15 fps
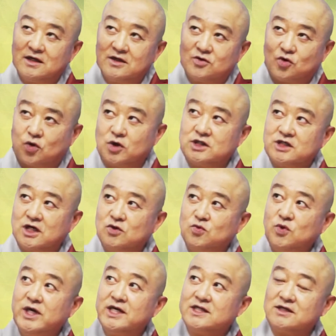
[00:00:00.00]
도리천
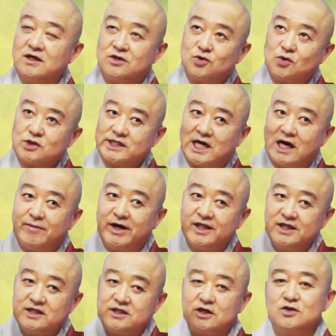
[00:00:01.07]
위에서 또
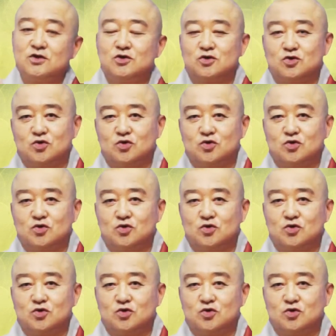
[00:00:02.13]
4만 2천